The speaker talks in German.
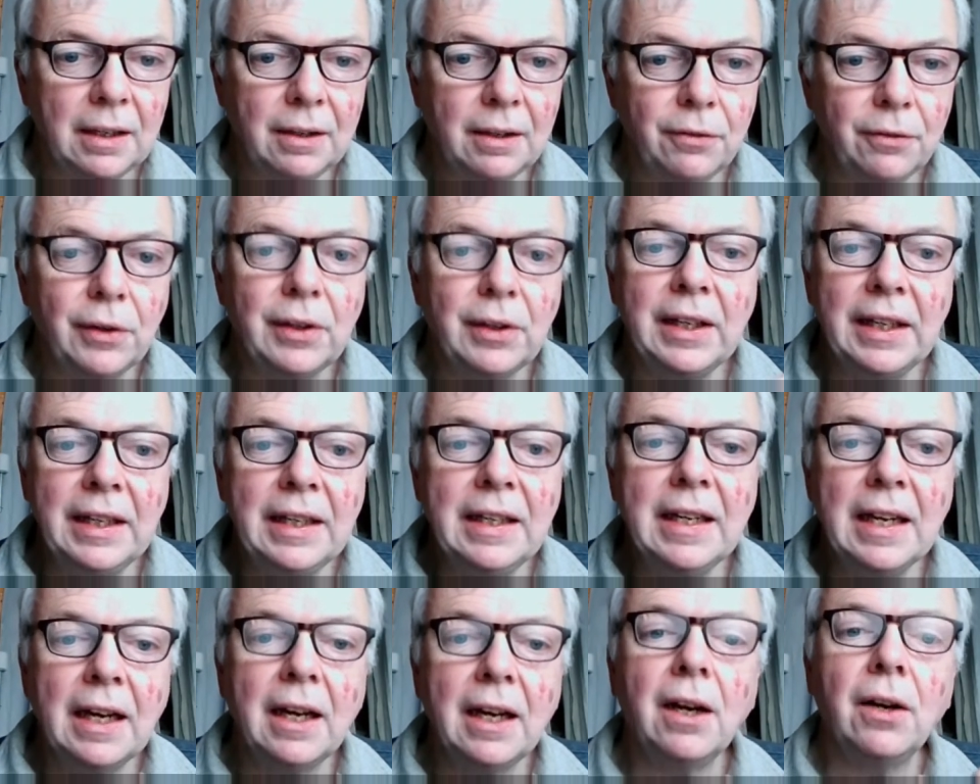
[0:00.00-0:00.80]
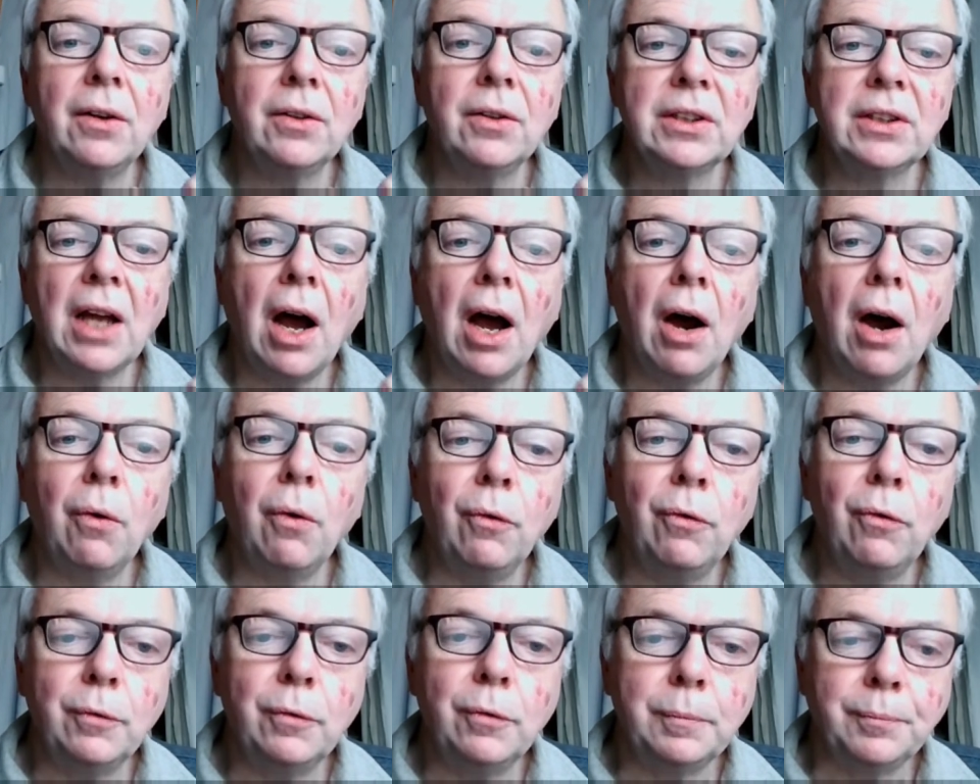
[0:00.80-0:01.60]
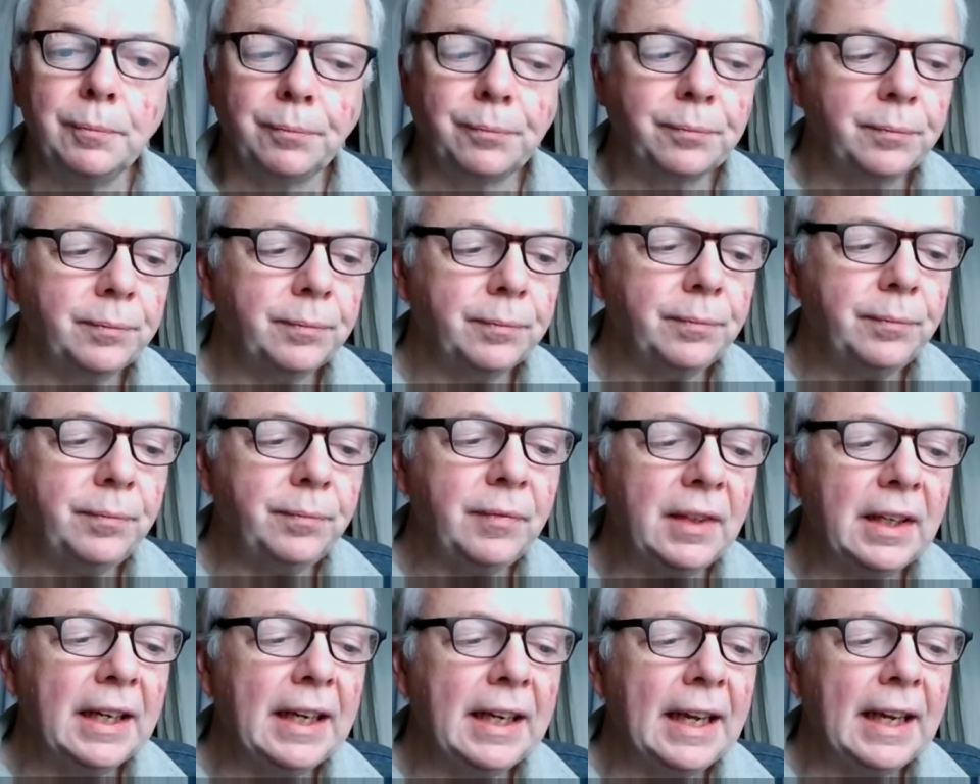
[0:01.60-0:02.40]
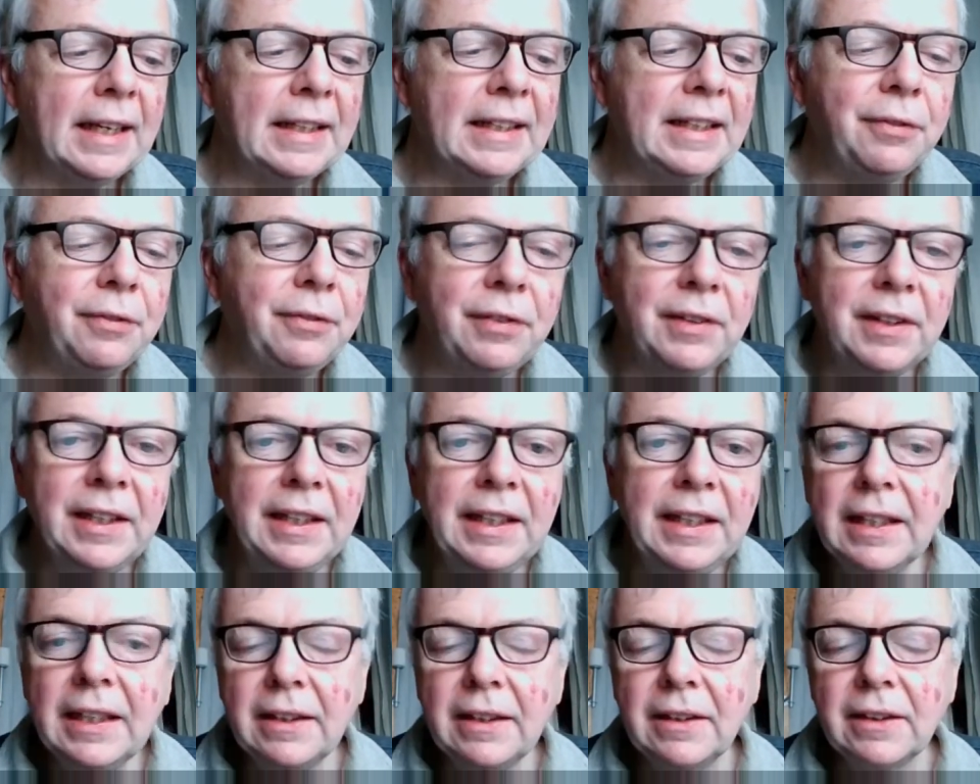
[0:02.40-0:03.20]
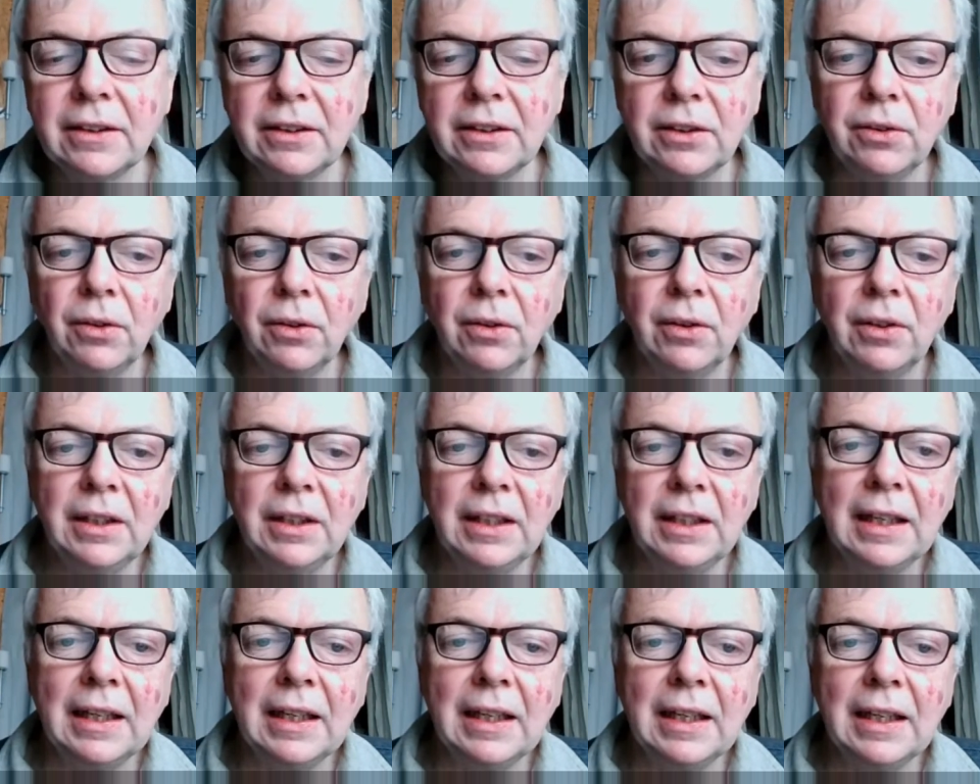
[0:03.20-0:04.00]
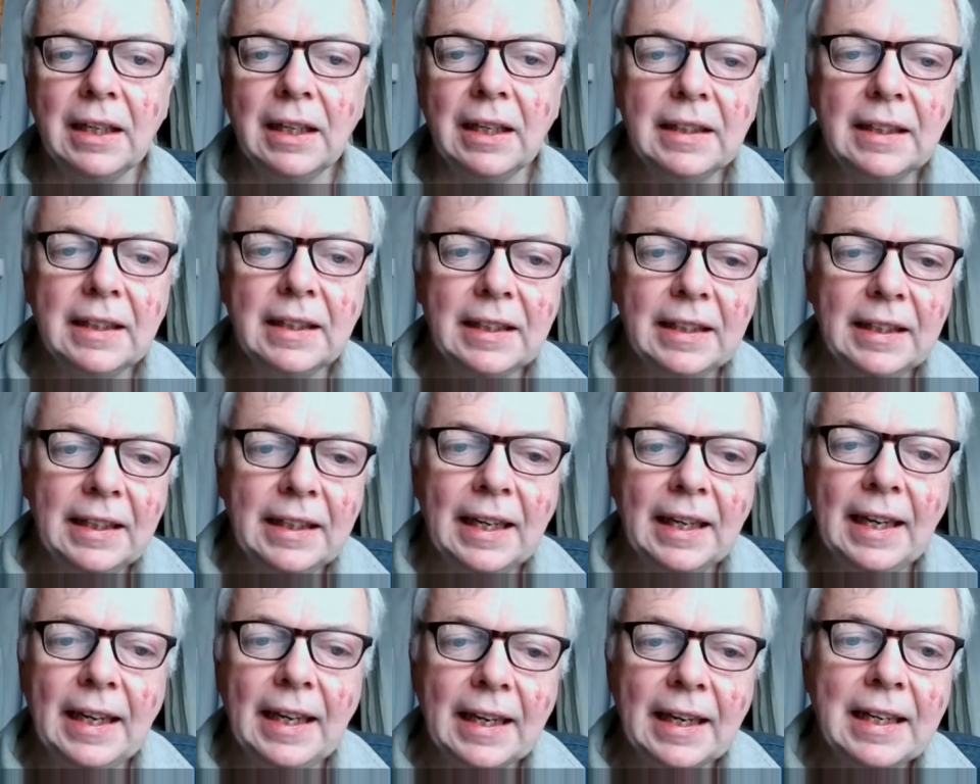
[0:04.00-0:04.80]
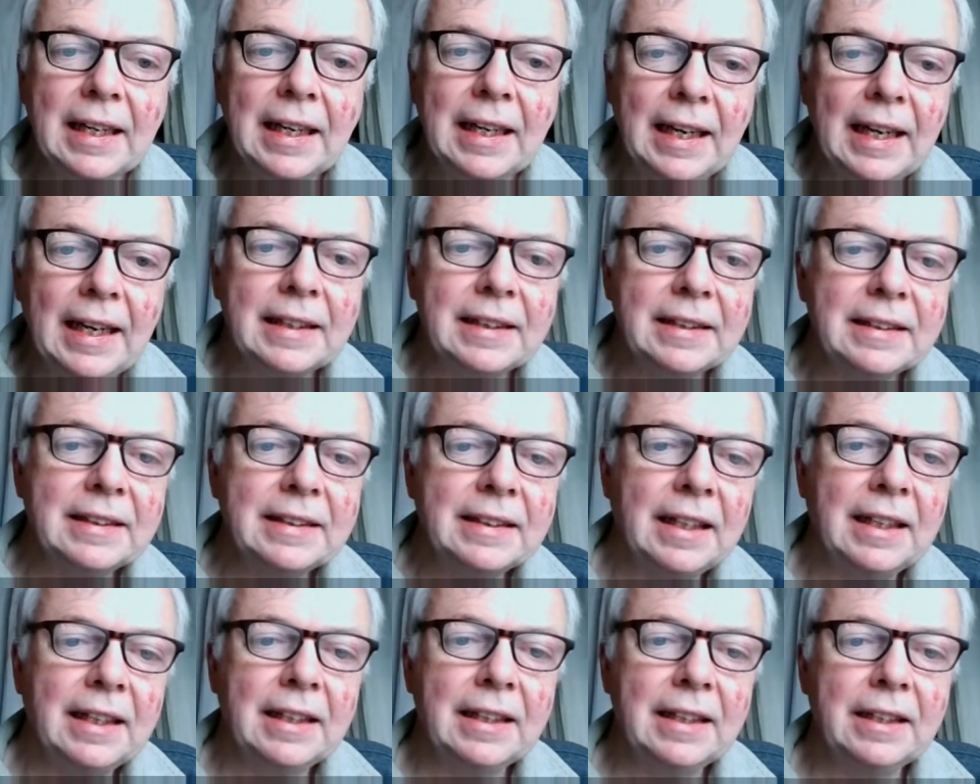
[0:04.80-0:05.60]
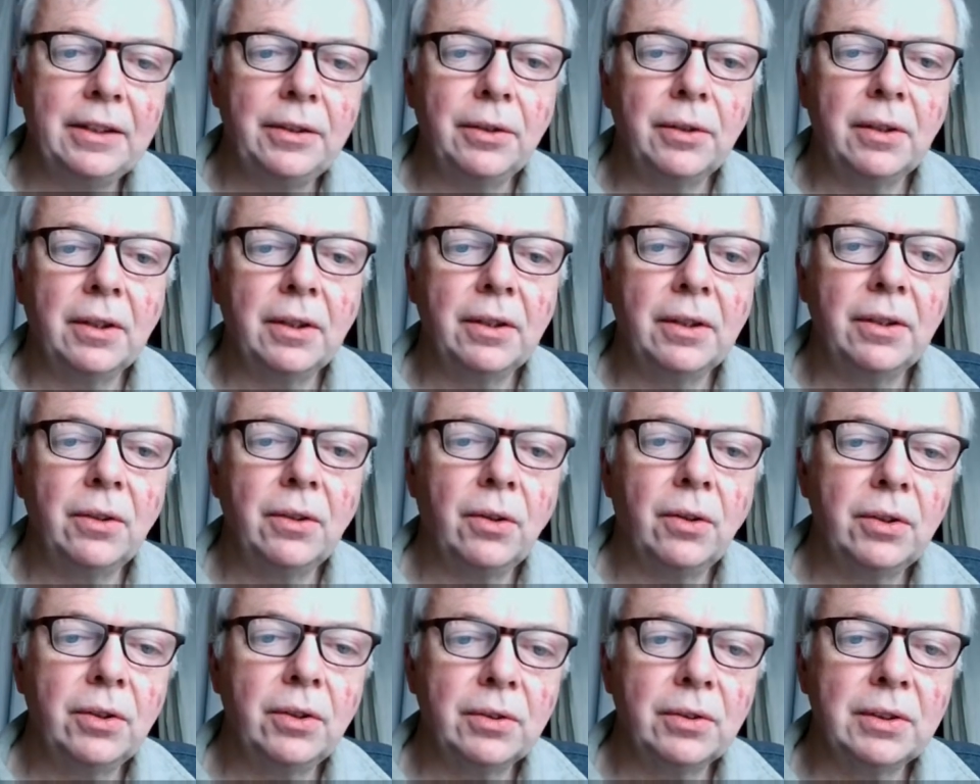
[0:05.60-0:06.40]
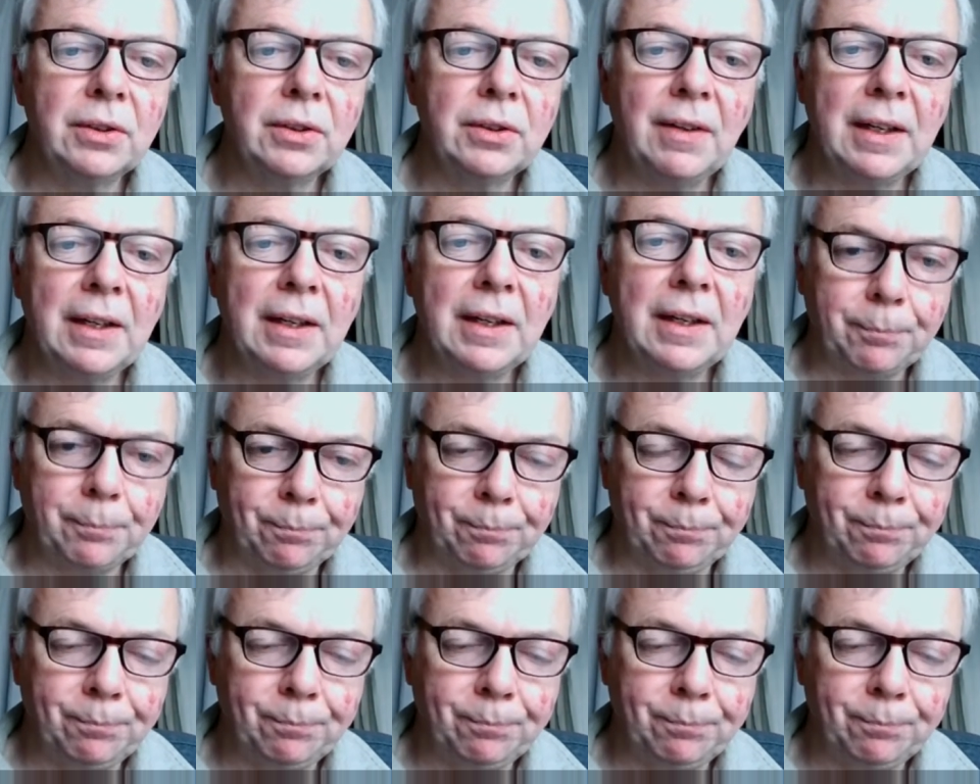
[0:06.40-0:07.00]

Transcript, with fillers: von innen heraus auf. Er definiert es neu, er, er erklärt es seinen Jüngern neu und zwar